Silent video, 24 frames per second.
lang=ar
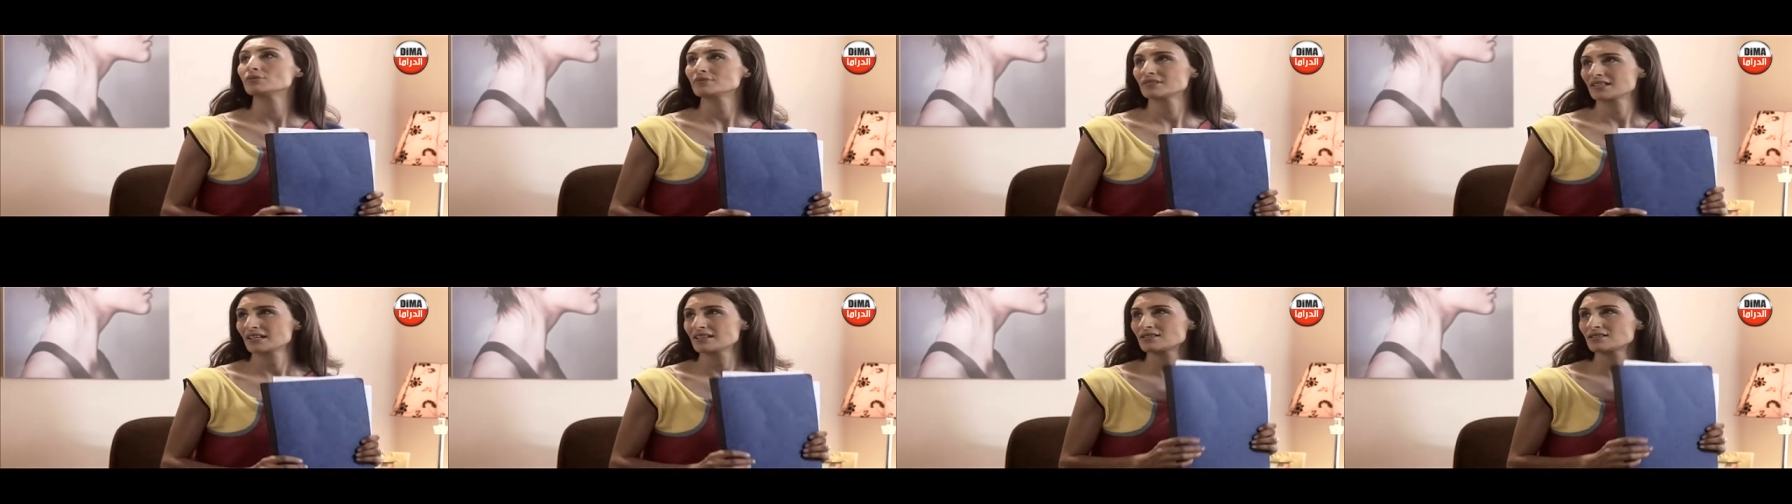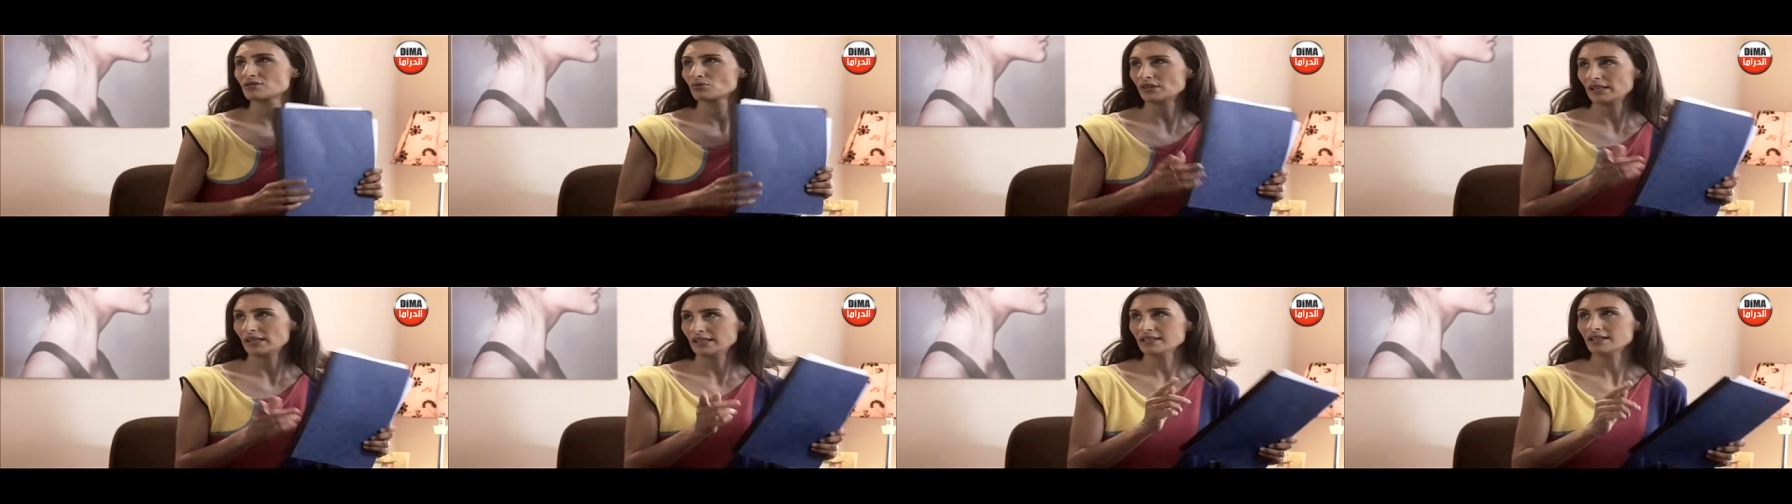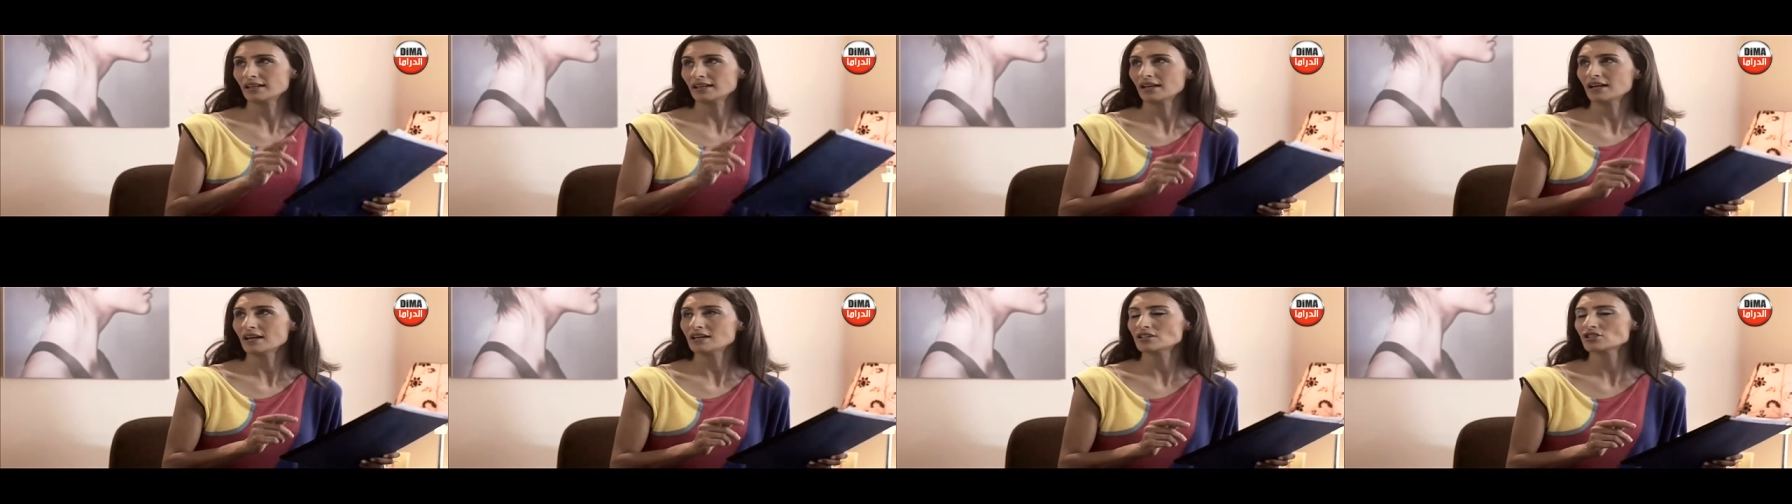كنت كنسول
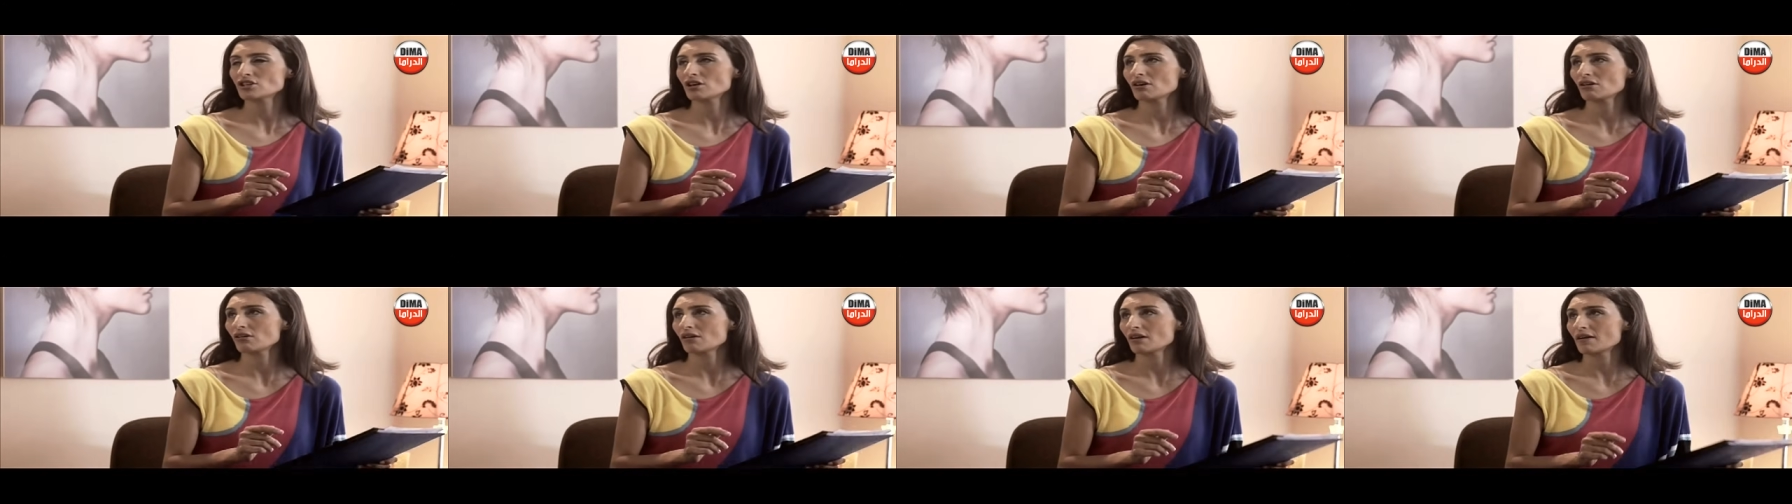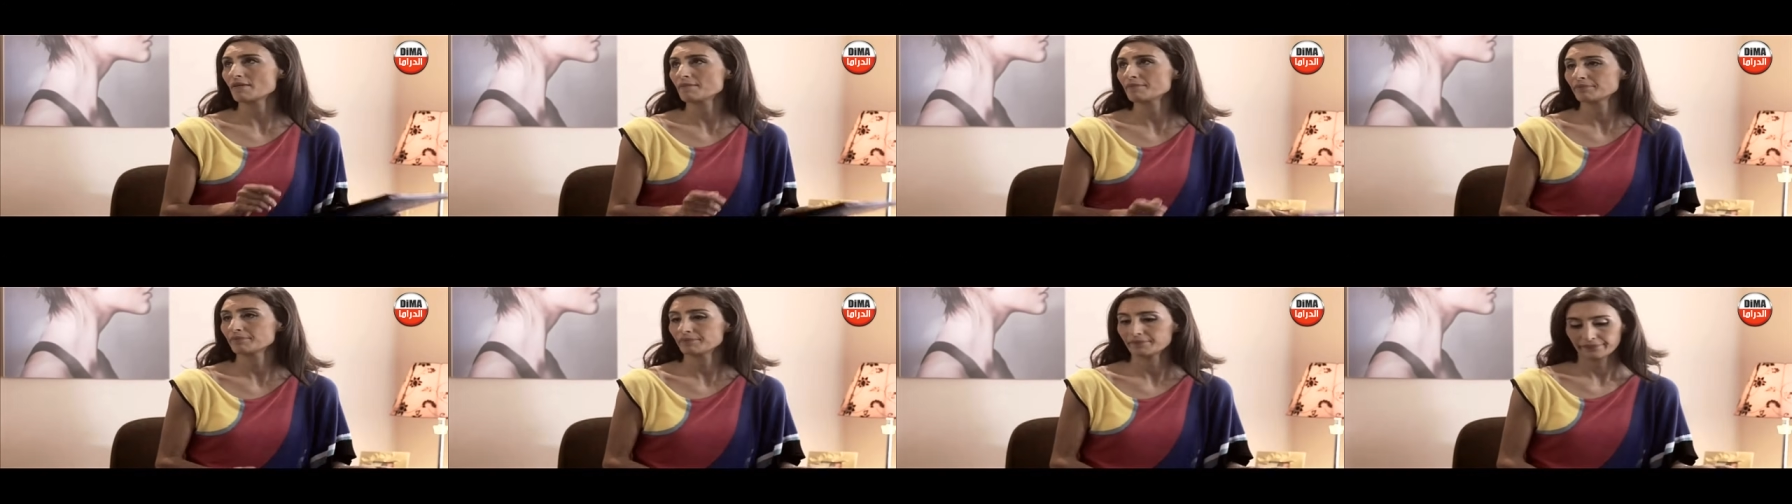عليك على حاجه اخرى